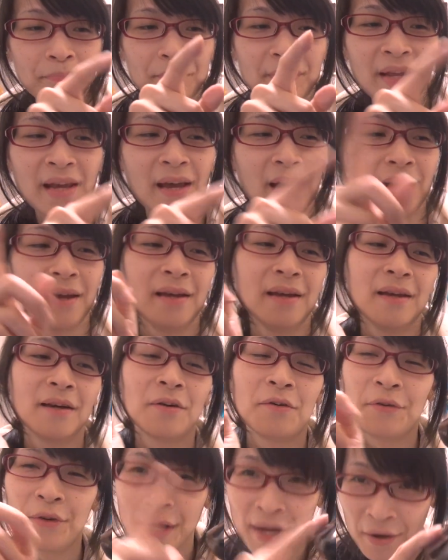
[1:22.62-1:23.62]
で
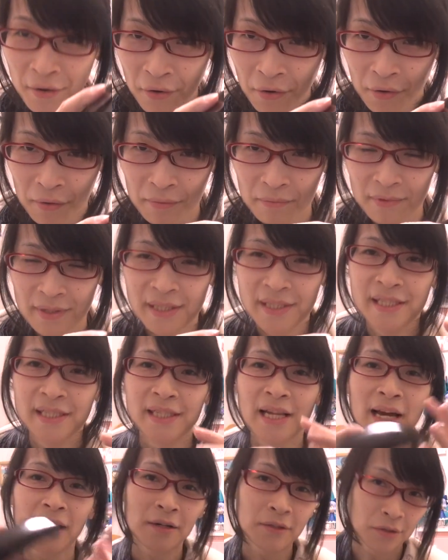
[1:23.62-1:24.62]
これを自
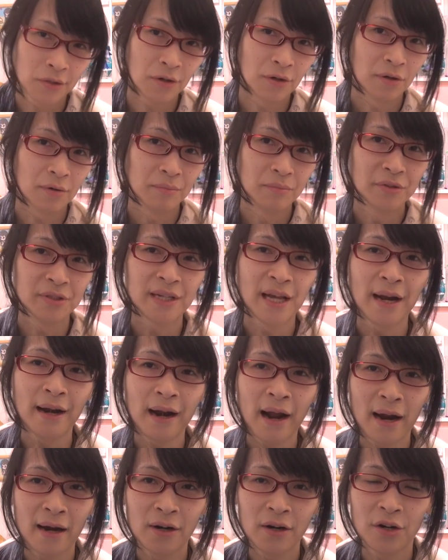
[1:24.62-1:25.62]
宅の無線
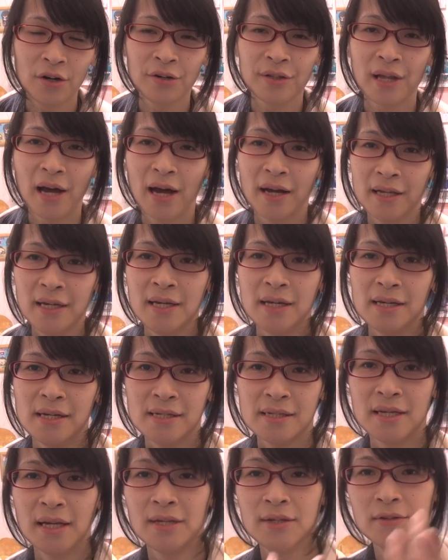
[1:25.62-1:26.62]
LAN ルーターに
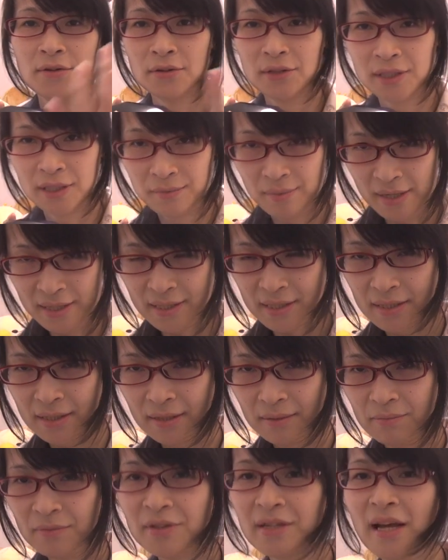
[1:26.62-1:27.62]
接続しま
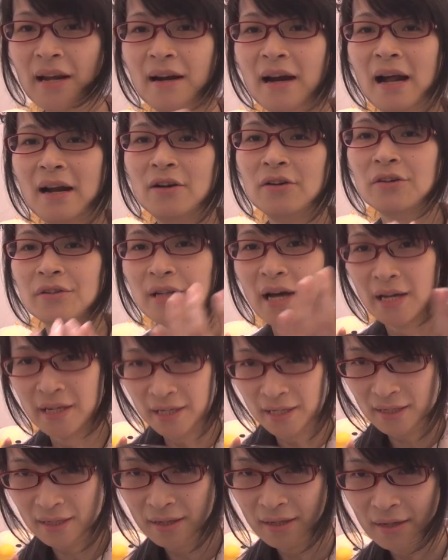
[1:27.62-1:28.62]
す無線 LAN ルーター
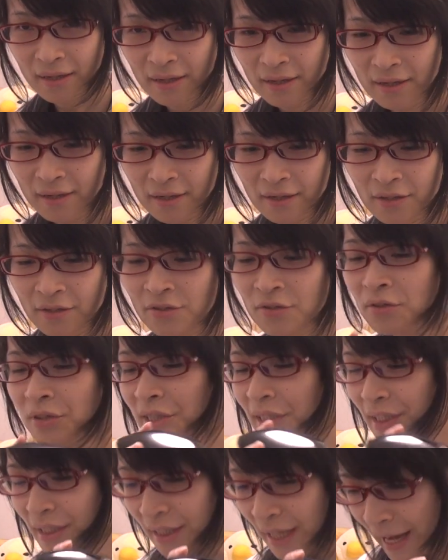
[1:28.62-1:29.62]
にそ
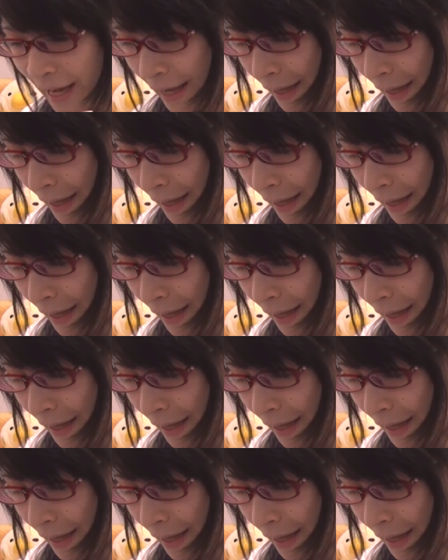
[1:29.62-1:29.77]
して、